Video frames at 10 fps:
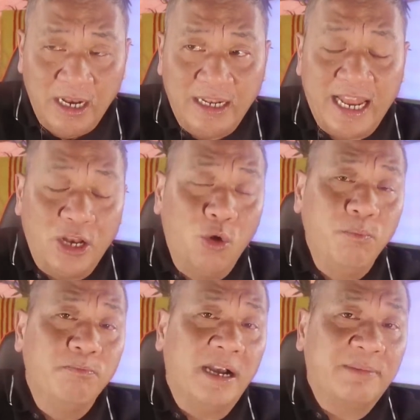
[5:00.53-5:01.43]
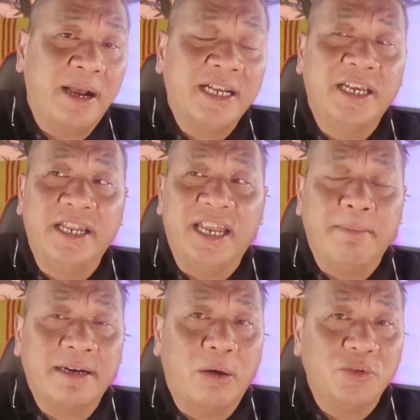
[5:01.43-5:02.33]
là lúc mà Bắc Kinh đã
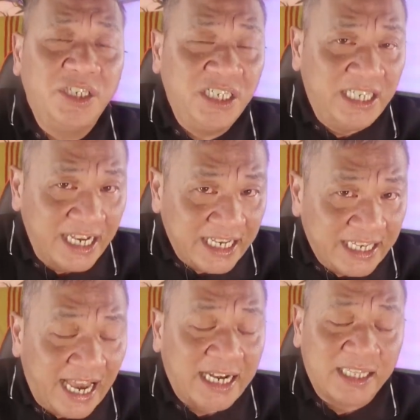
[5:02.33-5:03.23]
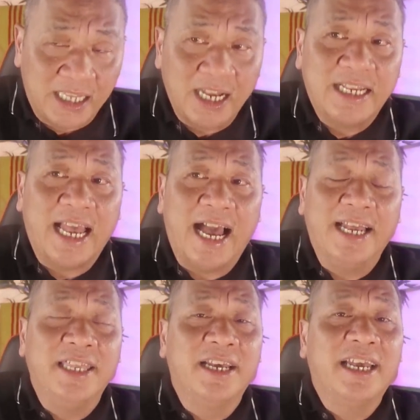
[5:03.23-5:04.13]
bắt đầu siết chặt tất cả những